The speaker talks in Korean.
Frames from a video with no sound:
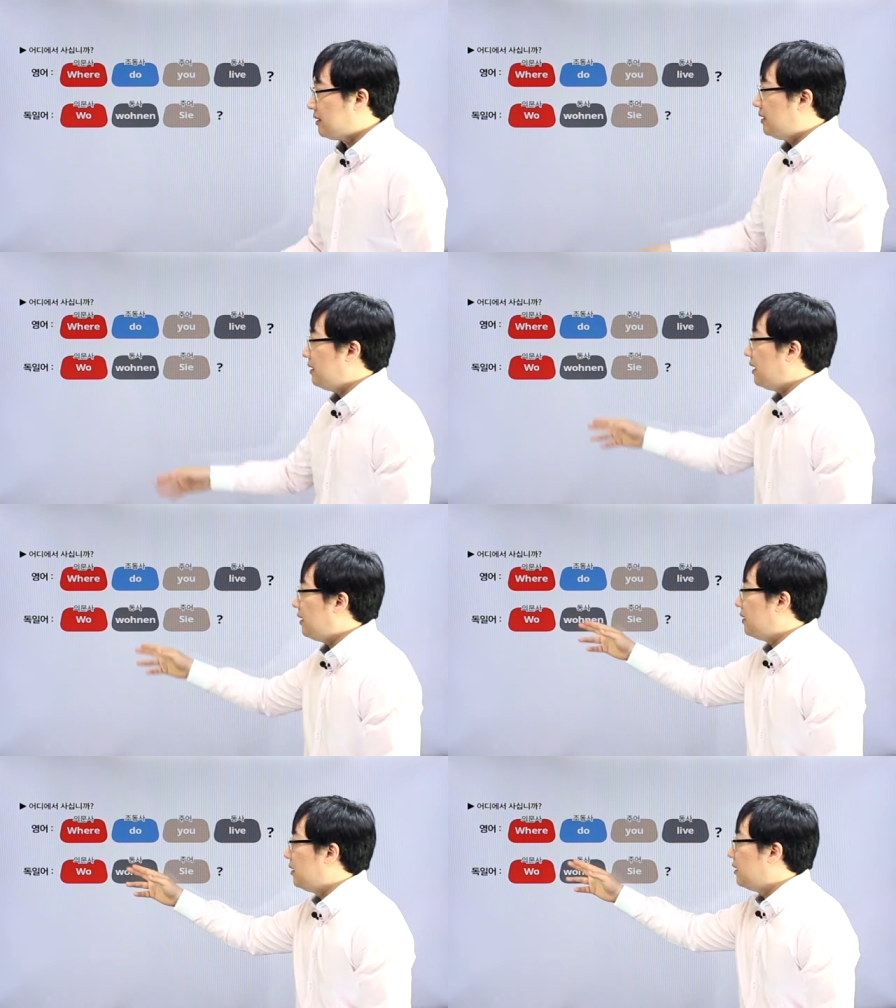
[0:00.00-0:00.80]

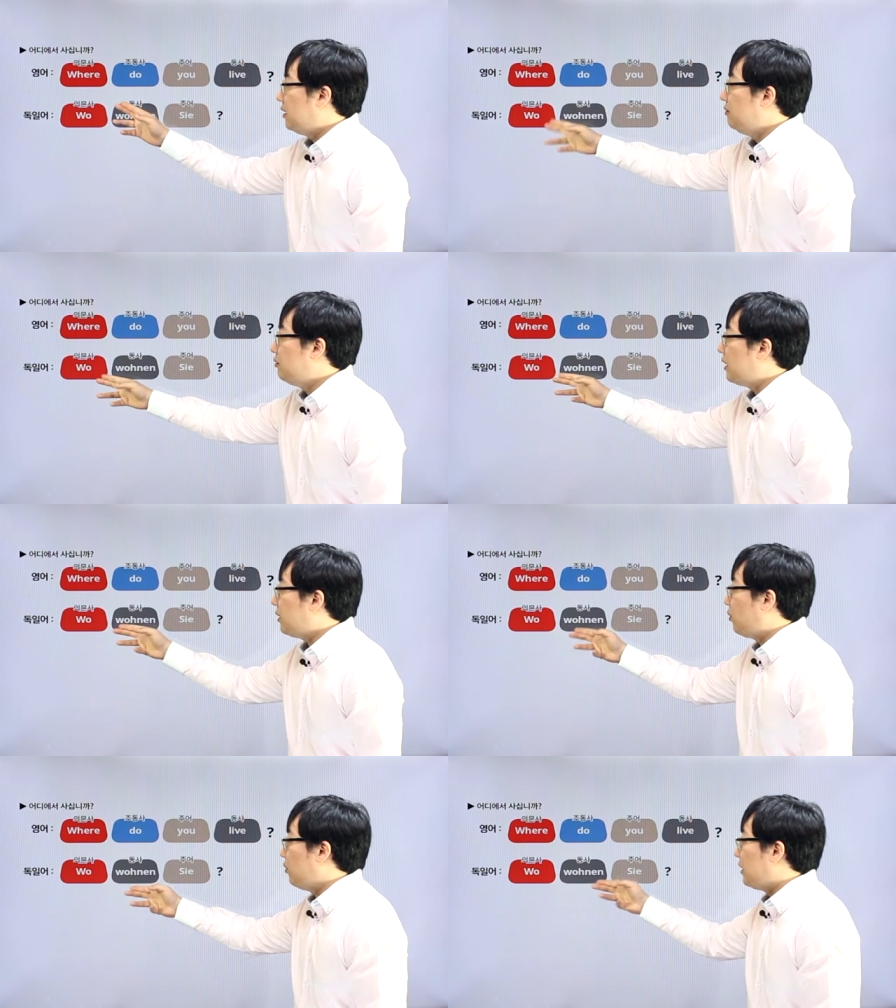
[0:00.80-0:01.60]
그냥
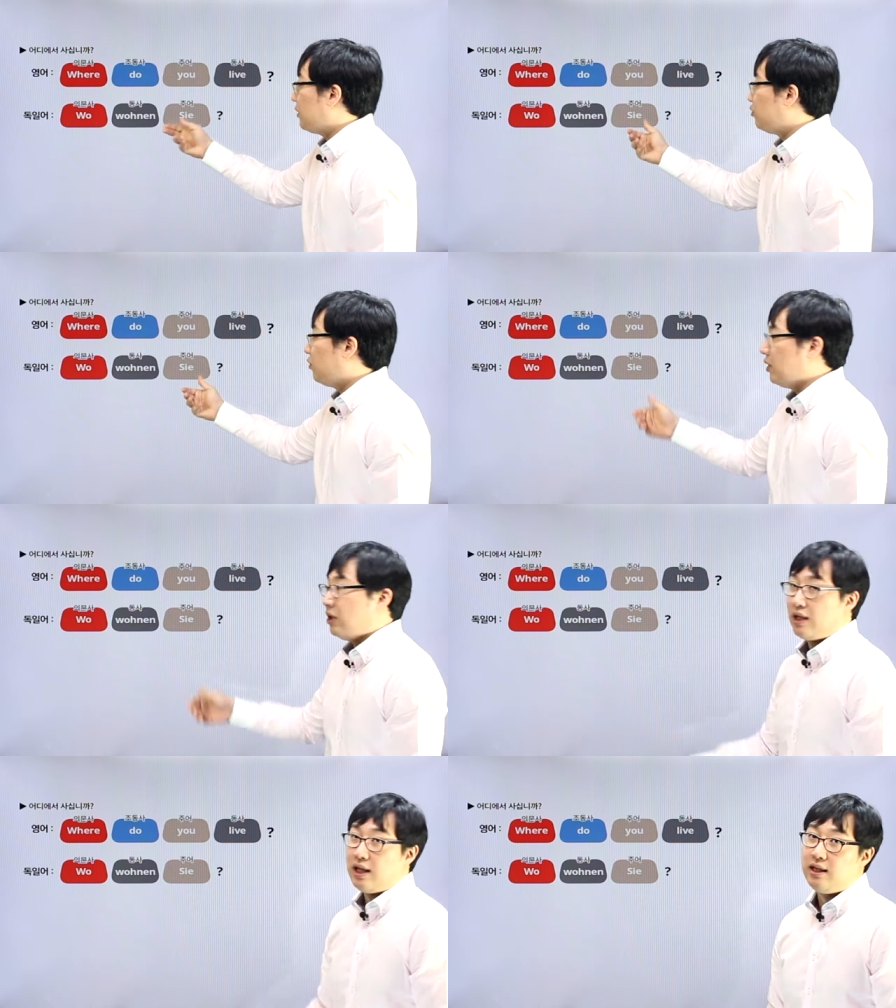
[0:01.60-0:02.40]
의무사, 동사, 주어
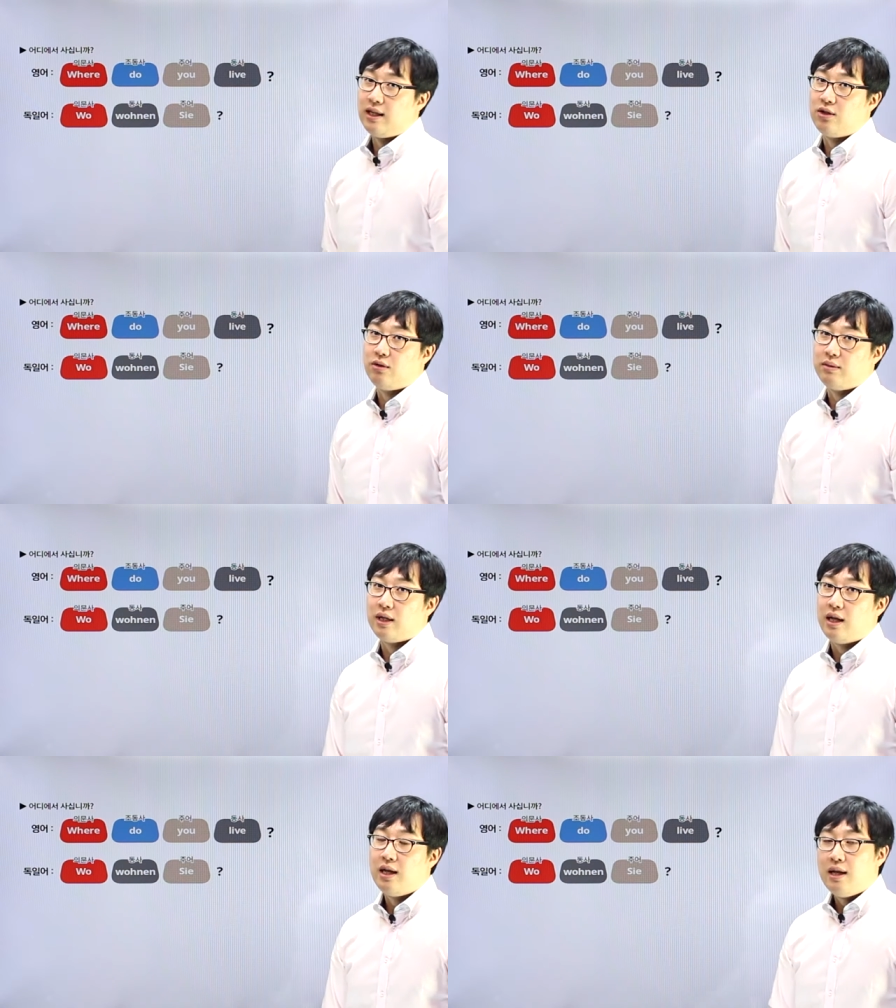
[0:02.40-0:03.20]
이렇게 한다는 겁니다.